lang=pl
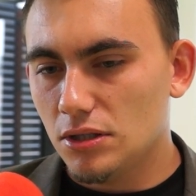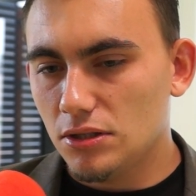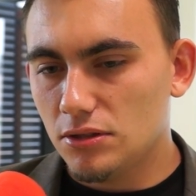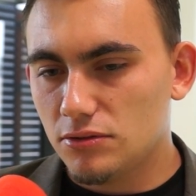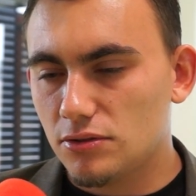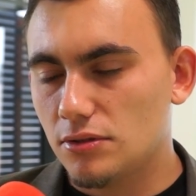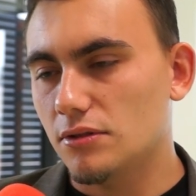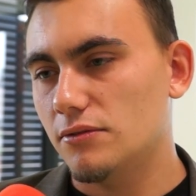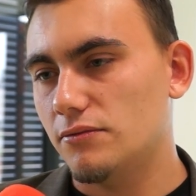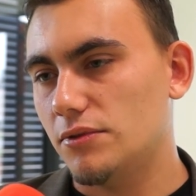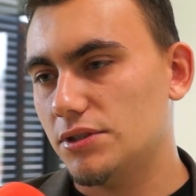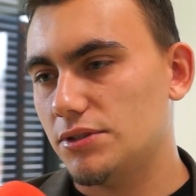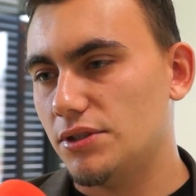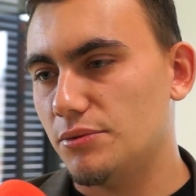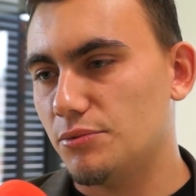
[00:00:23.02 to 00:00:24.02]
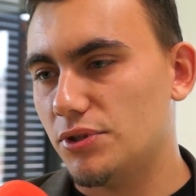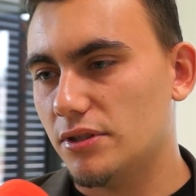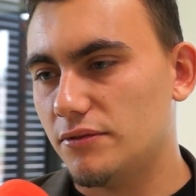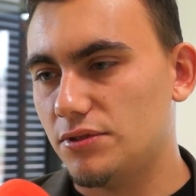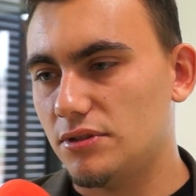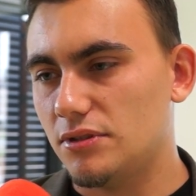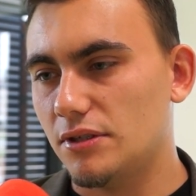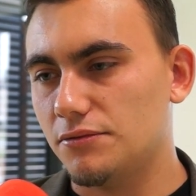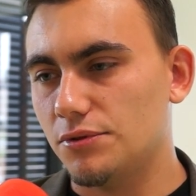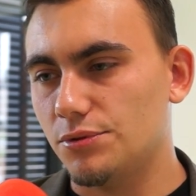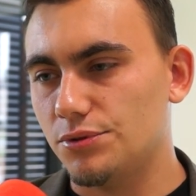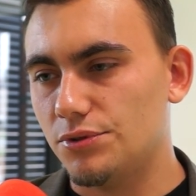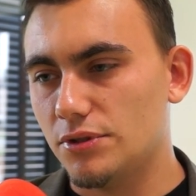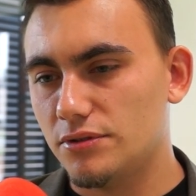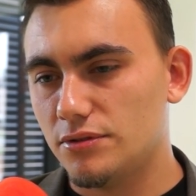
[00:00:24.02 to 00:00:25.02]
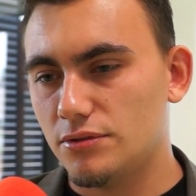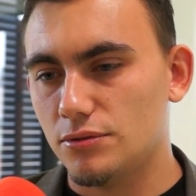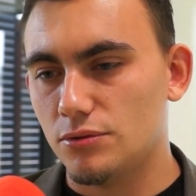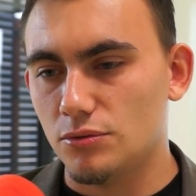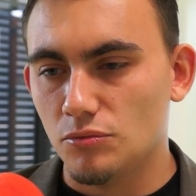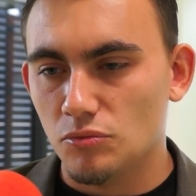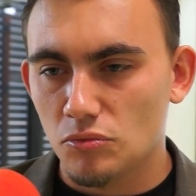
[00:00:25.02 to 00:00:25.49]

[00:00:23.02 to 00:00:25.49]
i stąd właśnie moja wizyta w Grudziądzu.